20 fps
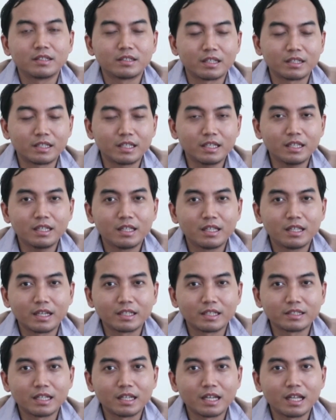Jadi,
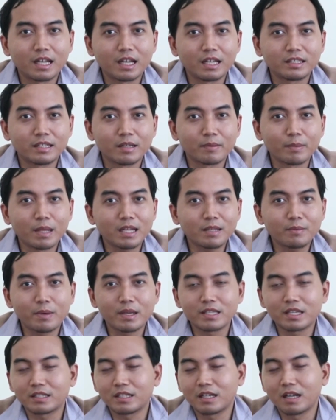kesalahan yang paling
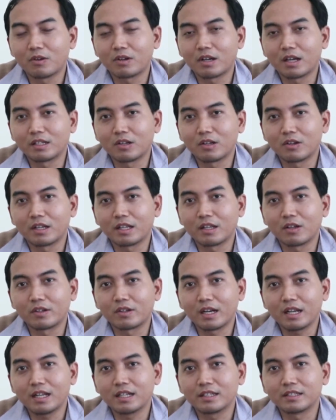banyak dilakukan oleh
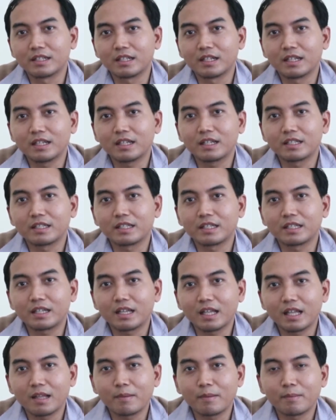orang adalah
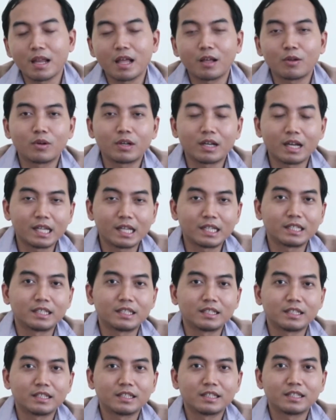ketika melakukan
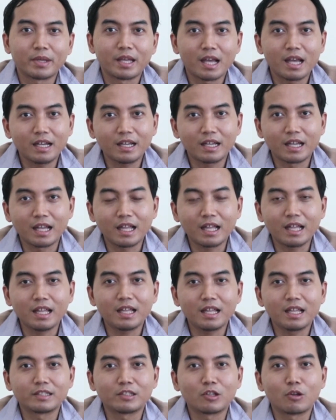PHK
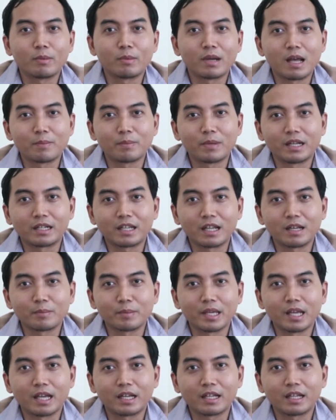atau mengabarkan
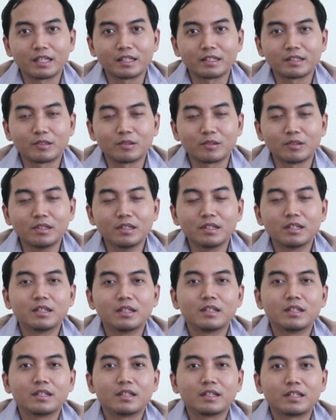PHK itu,
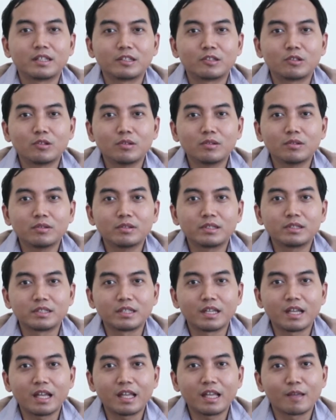itu
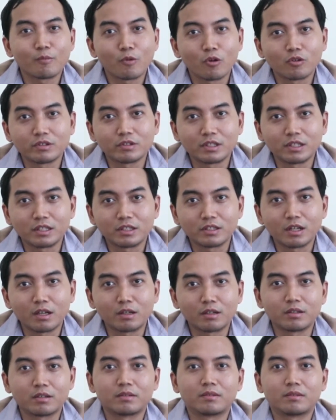dia emosi dan